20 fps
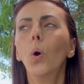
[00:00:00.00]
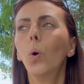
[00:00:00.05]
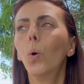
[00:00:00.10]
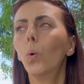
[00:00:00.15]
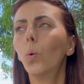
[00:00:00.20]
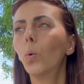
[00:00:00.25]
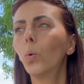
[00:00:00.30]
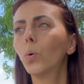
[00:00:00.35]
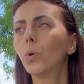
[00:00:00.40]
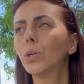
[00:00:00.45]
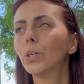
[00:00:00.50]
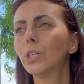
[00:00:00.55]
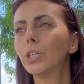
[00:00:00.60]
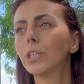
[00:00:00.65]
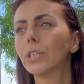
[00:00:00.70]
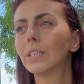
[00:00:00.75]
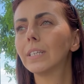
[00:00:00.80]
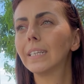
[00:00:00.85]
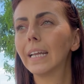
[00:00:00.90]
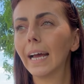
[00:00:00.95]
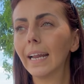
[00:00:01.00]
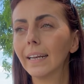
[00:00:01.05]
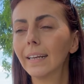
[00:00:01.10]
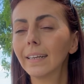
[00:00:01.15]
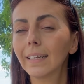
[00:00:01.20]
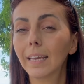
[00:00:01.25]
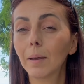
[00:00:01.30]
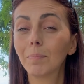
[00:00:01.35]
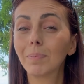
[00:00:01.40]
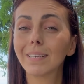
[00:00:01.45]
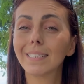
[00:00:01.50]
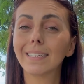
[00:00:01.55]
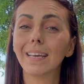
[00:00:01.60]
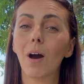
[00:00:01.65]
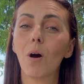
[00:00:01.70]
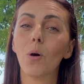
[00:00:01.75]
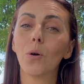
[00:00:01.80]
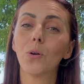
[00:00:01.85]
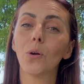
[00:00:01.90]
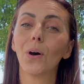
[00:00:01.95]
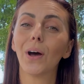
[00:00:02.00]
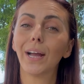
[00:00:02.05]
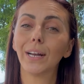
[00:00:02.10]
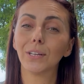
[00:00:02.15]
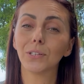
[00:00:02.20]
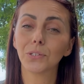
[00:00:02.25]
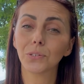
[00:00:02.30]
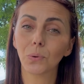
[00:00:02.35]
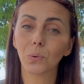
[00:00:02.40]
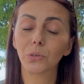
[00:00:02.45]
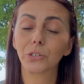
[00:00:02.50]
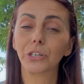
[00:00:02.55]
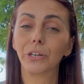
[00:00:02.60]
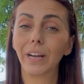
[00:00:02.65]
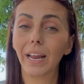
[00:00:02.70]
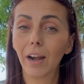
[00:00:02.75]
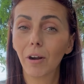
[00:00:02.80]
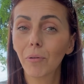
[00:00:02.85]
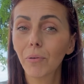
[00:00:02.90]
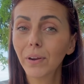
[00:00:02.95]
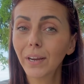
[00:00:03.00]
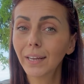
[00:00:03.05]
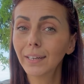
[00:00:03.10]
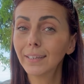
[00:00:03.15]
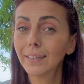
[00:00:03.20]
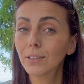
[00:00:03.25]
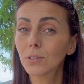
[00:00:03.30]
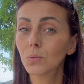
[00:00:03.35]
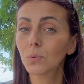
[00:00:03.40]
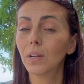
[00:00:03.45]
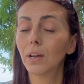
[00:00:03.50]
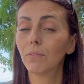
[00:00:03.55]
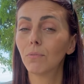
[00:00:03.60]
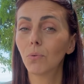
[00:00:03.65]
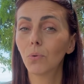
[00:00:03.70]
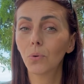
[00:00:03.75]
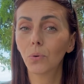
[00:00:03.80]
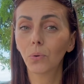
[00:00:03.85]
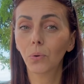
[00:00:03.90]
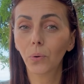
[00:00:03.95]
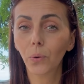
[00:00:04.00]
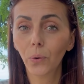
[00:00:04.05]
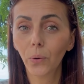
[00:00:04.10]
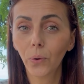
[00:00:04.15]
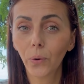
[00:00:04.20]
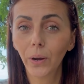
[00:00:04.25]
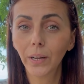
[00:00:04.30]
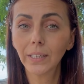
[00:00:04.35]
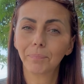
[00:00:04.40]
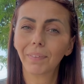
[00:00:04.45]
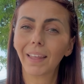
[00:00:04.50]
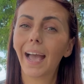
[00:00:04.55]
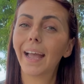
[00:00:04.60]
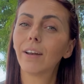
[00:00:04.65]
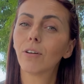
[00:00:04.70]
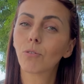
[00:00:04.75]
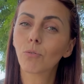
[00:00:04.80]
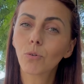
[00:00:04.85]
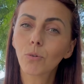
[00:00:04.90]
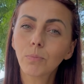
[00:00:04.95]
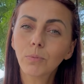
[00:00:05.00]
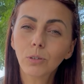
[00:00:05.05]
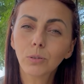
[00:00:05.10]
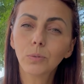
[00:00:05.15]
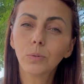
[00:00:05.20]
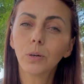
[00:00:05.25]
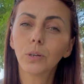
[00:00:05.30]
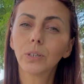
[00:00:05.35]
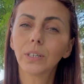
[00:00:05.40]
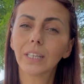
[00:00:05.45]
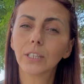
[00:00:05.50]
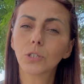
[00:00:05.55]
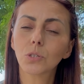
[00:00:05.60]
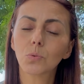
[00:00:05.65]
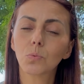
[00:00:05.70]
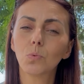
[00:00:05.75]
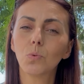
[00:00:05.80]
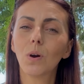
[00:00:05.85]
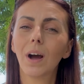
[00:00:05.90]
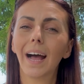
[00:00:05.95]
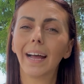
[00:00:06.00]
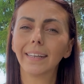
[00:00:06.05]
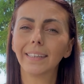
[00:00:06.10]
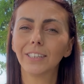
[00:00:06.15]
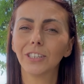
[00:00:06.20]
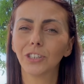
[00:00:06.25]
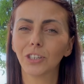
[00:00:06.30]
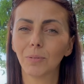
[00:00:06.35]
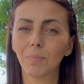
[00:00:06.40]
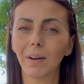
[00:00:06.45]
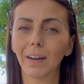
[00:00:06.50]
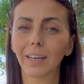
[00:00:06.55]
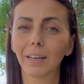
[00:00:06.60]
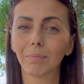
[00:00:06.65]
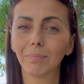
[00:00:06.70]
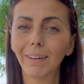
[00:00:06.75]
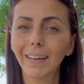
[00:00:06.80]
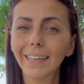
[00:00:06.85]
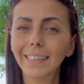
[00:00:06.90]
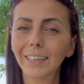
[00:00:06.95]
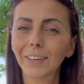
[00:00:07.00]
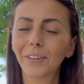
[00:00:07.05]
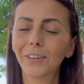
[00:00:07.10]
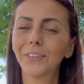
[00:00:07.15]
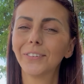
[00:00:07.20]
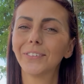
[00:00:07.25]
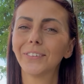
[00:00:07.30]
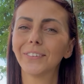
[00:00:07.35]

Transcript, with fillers: Und dann gibt es ja auch noch eine Social Area, die zu der Wohnung gehört. Eine Roomtour dazu hatte ich schon mal gemacht, da könnt ihr